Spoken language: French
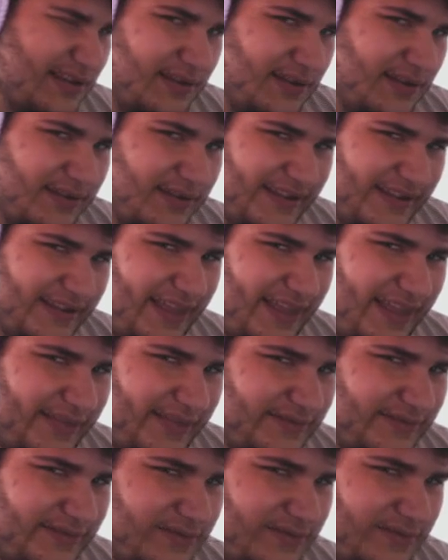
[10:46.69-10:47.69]
T'inquiète.
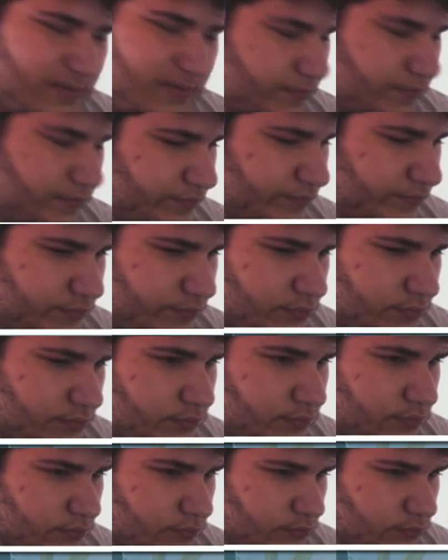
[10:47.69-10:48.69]

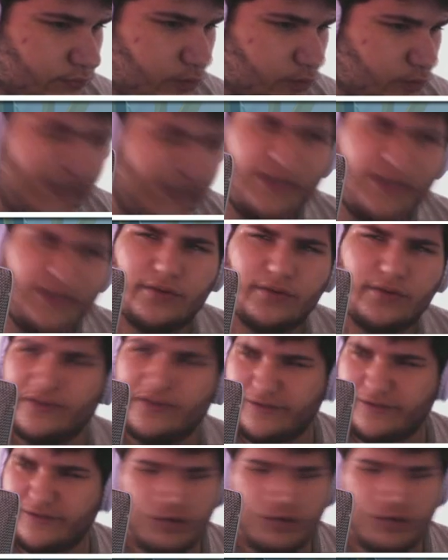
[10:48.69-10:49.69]
What Attends,
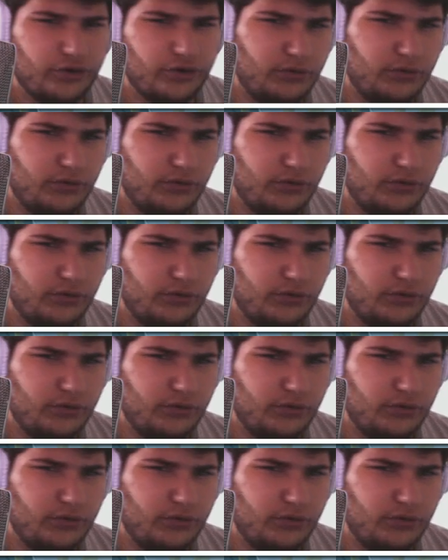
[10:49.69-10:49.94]
c'est glauque.